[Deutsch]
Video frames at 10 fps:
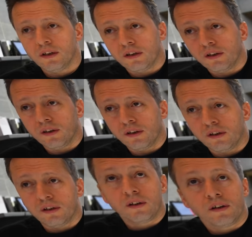ja. Immer mit
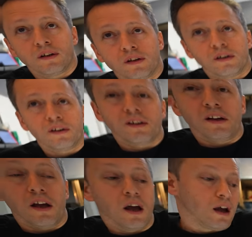Liebe gemacht wahrscheinlich,
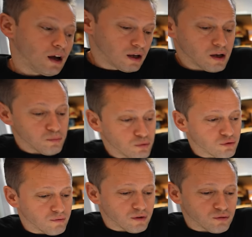ne?
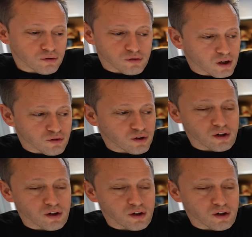Ja. Sonst kannst